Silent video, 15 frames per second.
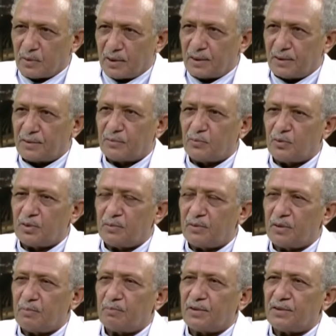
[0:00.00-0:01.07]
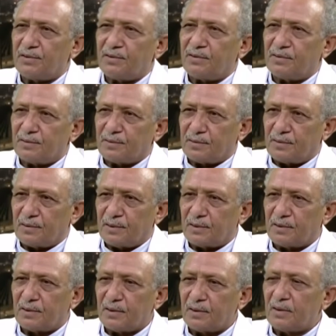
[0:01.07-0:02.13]
واحد ودي مهمه جدا جدا
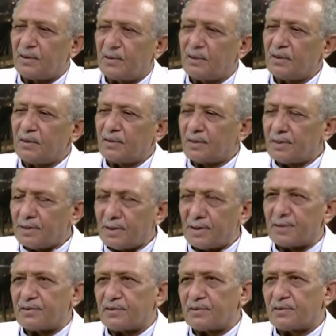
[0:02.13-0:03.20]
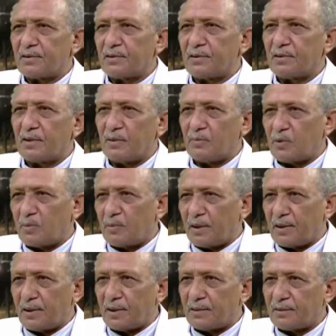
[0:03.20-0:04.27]
خالص
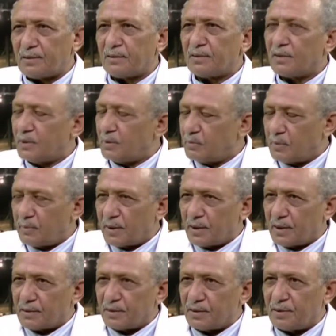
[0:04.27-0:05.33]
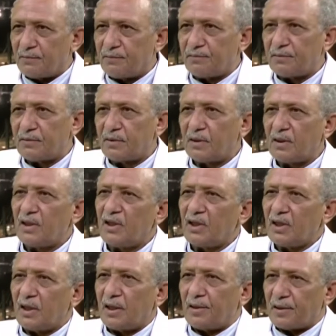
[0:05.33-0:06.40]
الموبايلات هي الموبايلات تقيف
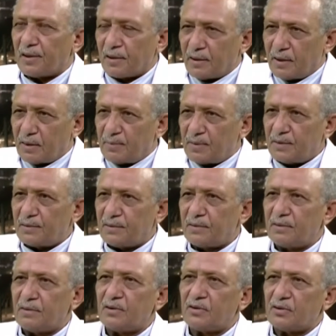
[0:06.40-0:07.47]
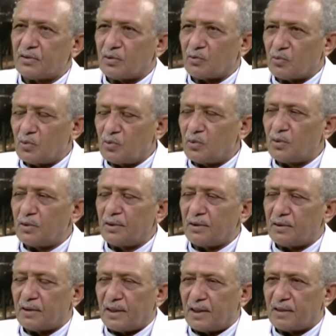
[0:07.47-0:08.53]
الرقابه تكون
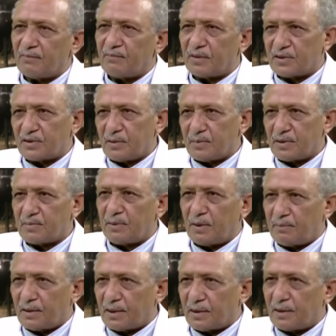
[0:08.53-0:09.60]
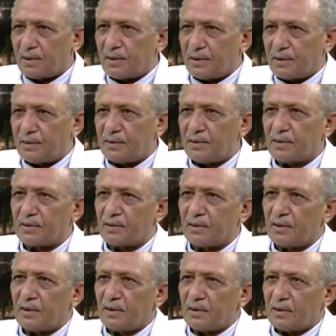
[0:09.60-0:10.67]
انت عارف ماشي المسبح معناها عندك
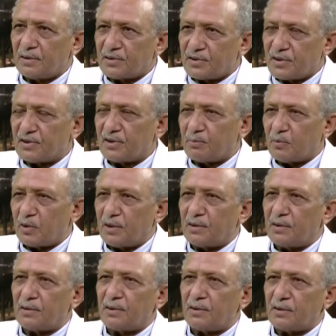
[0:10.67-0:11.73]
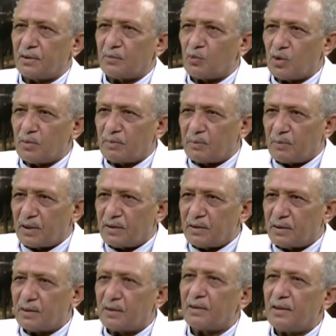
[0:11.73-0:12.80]
سيشن معين عندك مهمه
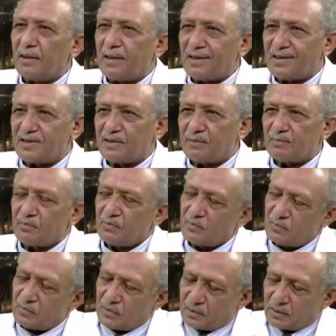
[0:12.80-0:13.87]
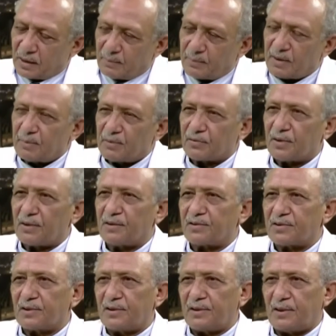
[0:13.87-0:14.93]
معينه لازم تعملها بالطريقه
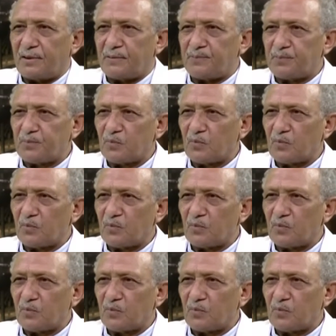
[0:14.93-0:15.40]
الصحيحه